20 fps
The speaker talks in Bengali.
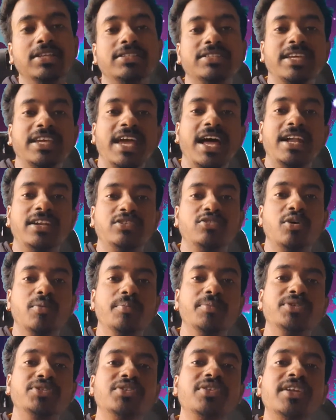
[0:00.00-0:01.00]
সেই আর্ট
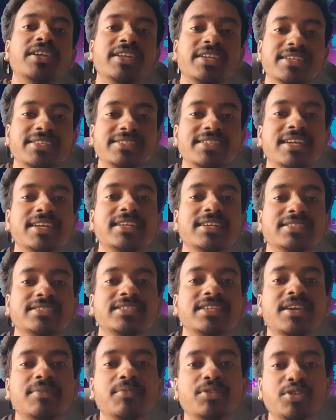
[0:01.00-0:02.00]
কম্পিটিশনের রেজাল্ট
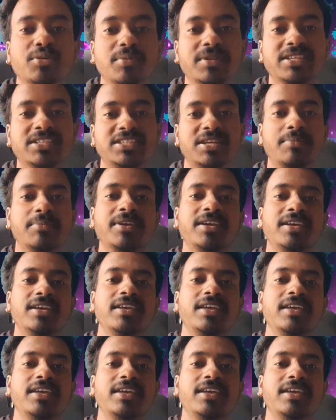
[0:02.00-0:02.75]
আজকে আমি তোমাদের সামনে